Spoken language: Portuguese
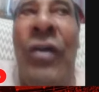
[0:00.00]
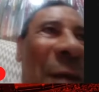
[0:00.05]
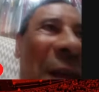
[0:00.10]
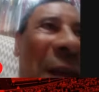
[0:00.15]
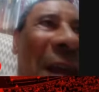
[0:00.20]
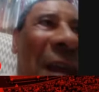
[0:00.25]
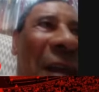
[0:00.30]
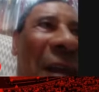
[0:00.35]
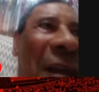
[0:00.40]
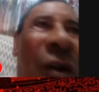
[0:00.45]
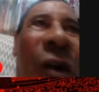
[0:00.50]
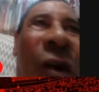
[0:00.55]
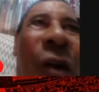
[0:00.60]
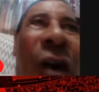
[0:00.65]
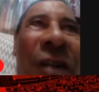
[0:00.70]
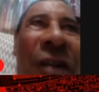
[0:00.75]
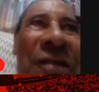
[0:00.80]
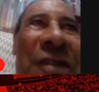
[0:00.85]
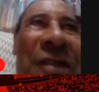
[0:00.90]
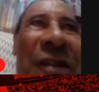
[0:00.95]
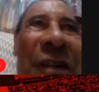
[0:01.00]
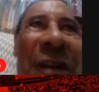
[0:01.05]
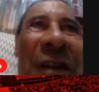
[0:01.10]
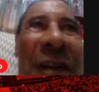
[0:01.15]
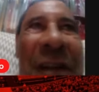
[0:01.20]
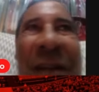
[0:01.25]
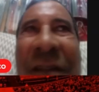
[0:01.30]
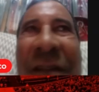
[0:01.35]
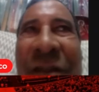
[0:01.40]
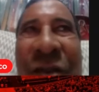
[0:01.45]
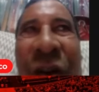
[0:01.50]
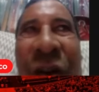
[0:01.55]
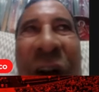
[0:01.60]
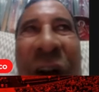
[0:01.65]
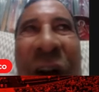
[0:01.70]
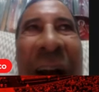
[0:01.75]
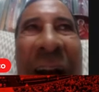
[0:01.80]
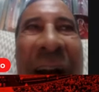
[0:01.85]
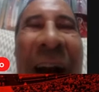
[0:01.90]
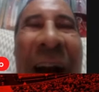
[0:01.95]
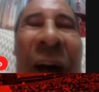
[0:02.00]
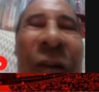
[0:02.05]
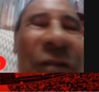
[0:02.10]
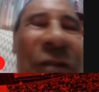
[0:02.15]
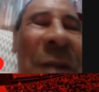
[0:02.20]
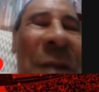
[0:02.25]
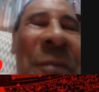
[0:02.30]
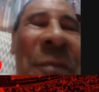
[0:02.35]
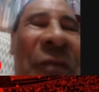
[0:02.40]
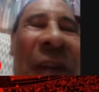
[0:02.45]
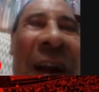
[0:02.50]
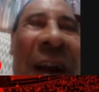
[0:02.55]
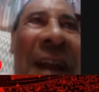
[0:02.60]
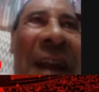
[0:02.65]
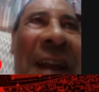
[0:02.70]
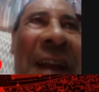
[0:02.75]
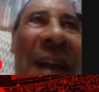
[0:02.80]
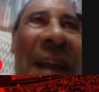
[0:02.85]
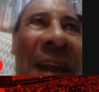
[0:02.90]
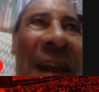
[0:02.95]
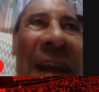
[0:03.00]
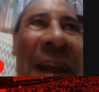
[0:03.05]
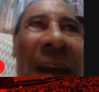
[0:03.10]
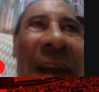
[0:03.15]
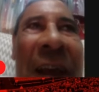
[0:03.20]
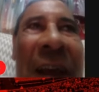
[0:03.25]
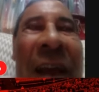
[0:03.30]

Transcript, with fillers: Porque eu gosto de, de jogar Grenal, eu sempre falei que